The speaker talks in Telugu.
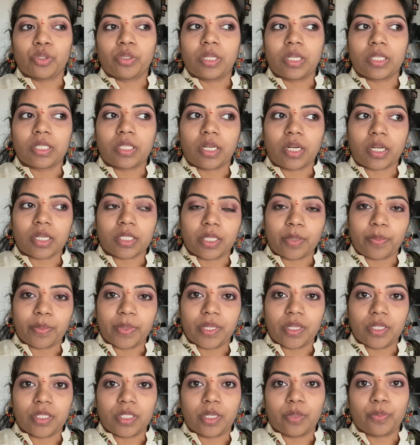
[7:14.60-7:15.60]
దసరాకి
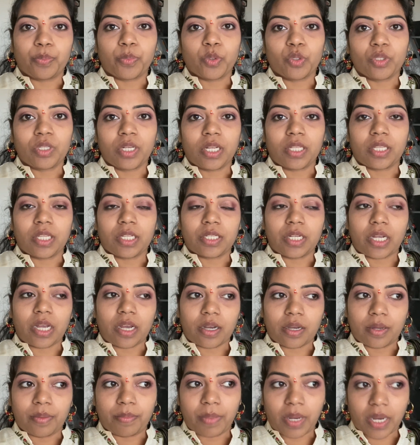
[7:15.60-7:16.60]
సంబంధించి పూజలు అయితే
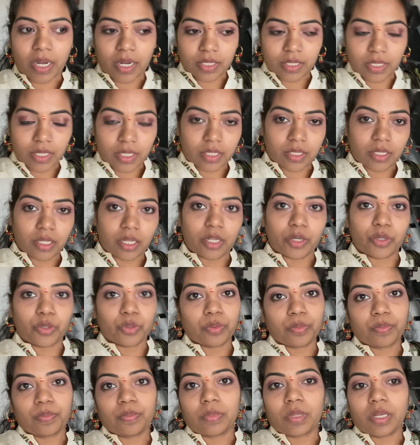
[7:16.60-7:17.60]
బాగా చేస్తారు
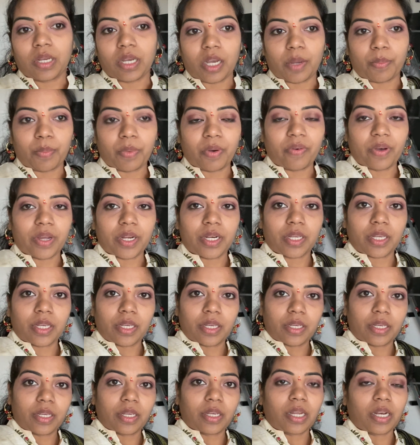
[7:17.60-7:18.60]

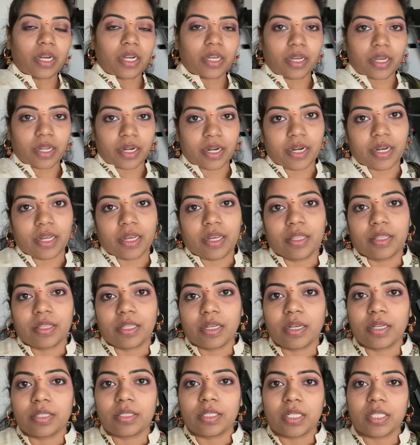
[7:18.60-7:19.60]
అమ్మవారికి అలంకరణ
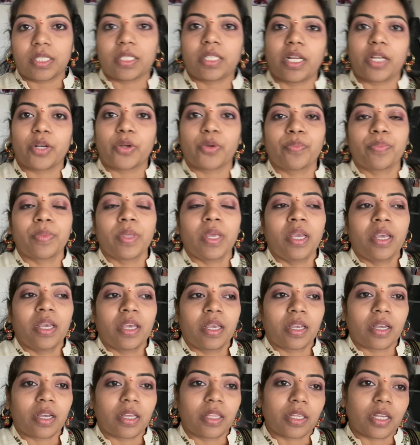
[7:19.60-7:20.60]
అంతా చేస్తారు
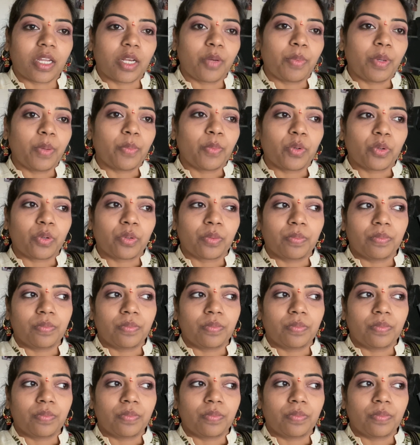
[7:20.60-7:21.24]
ఇంకా అందుకని మేము